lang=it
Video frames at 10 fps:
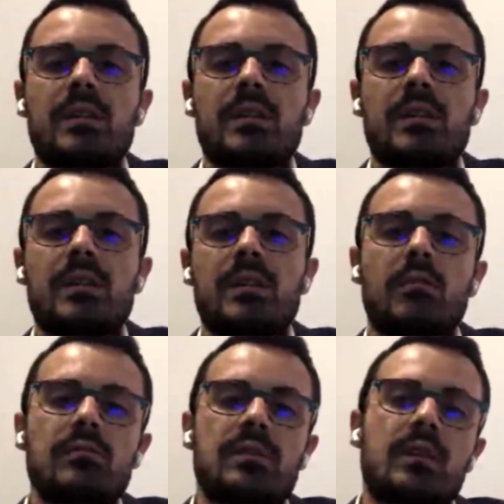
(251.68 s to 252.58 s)
in
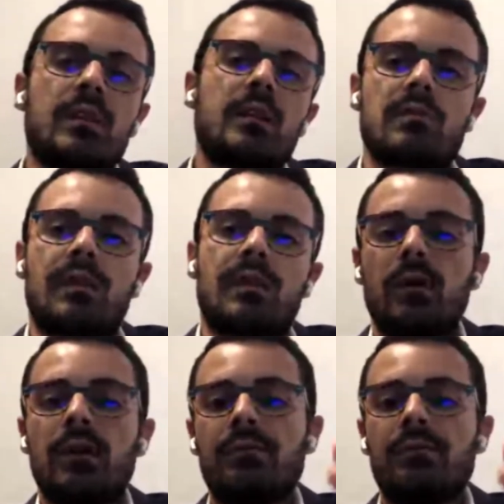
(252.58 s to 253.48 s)

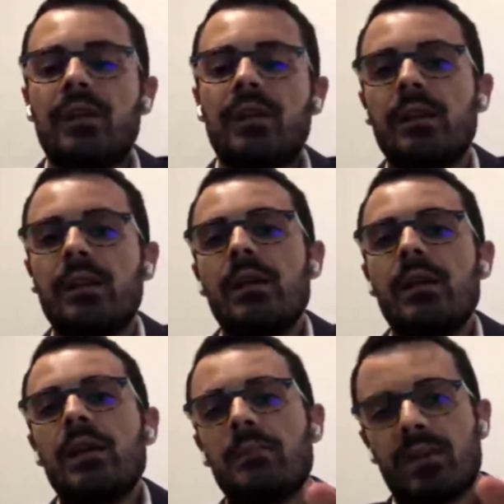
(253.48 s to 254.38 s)
considerazione che vede
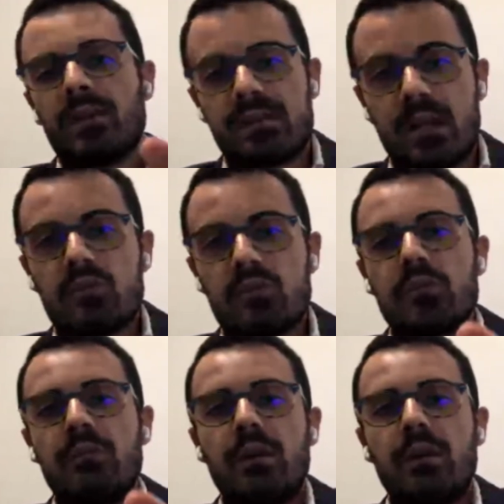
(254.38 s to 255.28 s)
il passaggio
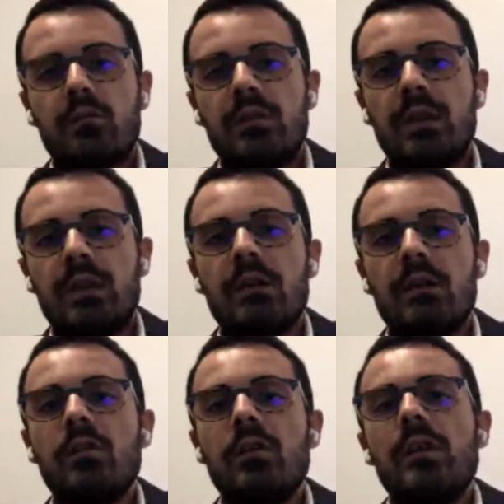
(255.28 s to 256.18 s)
nel Vallo di
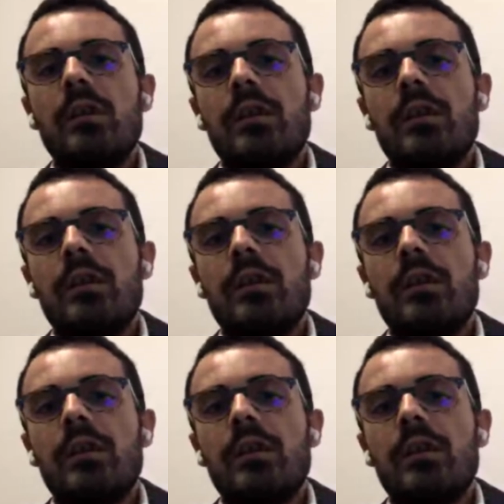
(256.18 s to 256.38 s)
Diano